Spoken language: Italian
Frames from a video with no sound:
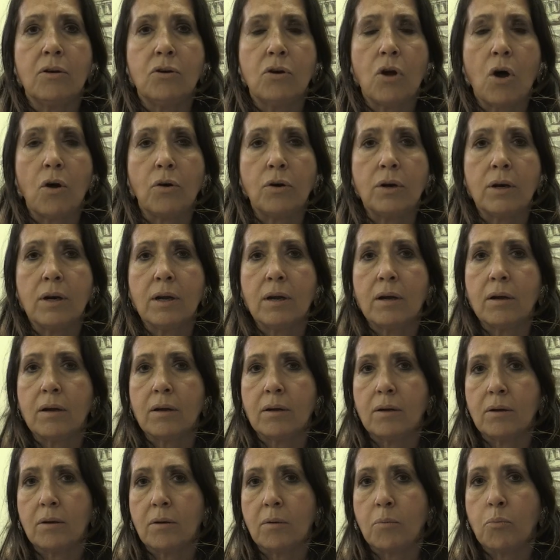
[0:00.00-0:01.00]

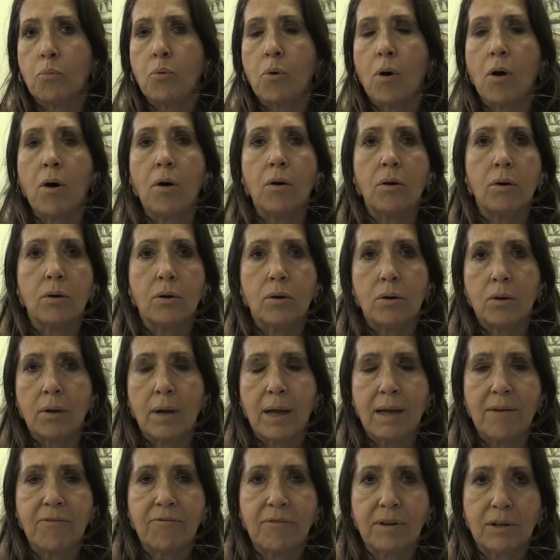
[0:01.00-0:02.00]
non può
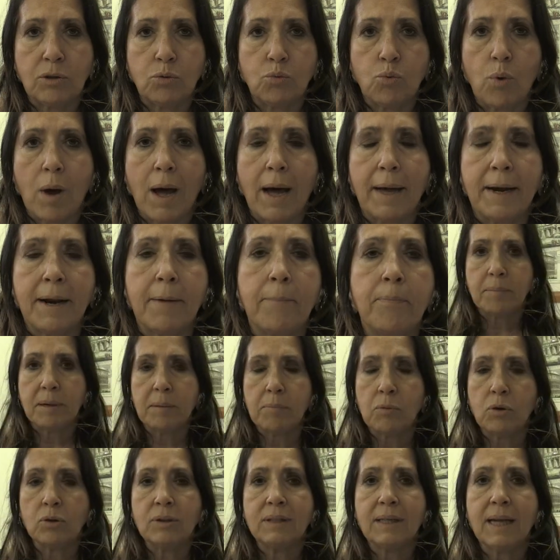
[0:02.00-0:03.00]
effettuare.
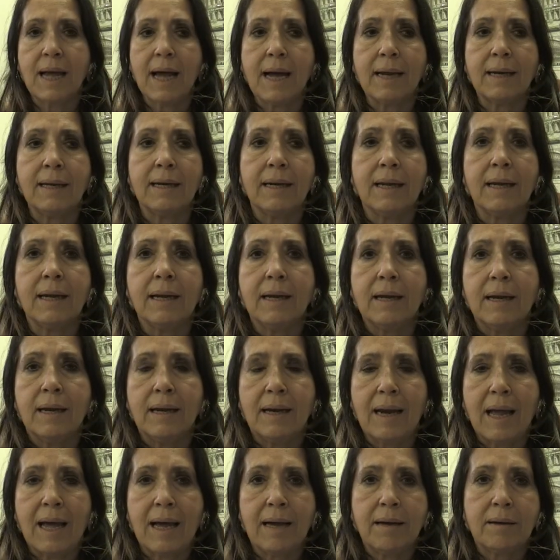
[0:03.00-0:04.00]
Per molti anni
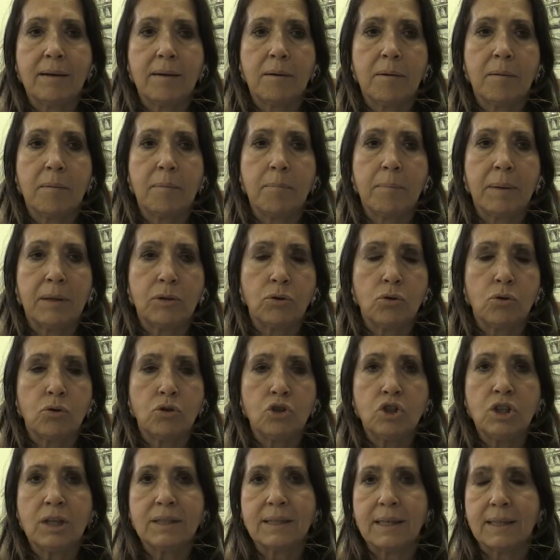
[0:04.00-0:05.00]
la
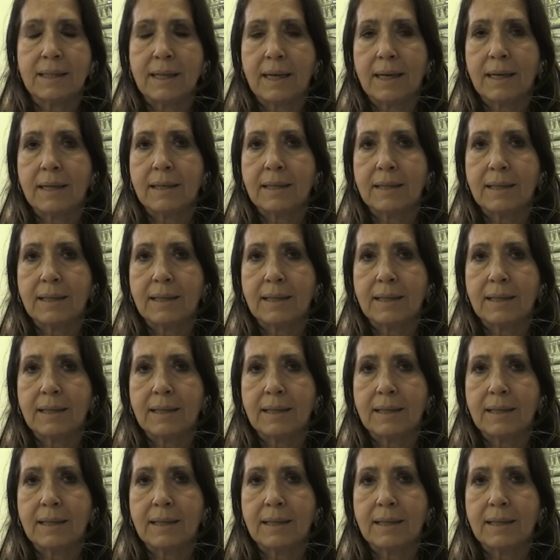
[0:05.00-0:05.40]
patologia è stata